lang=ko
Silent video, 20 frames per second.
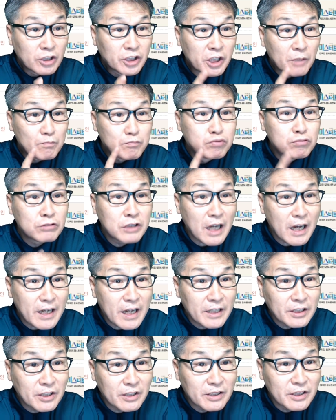저
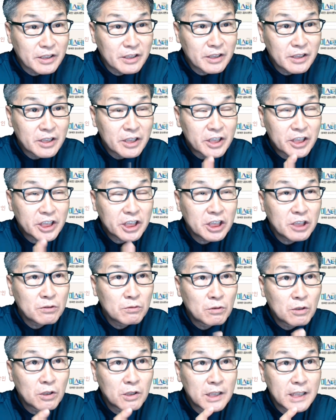부산에서는
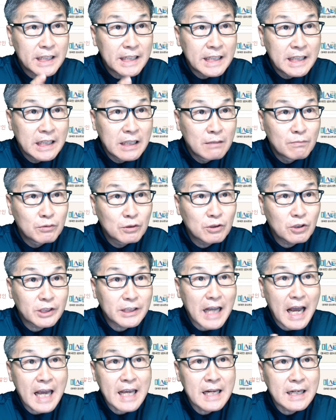10월 2일부터
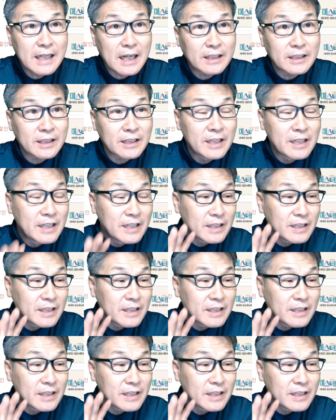4일까지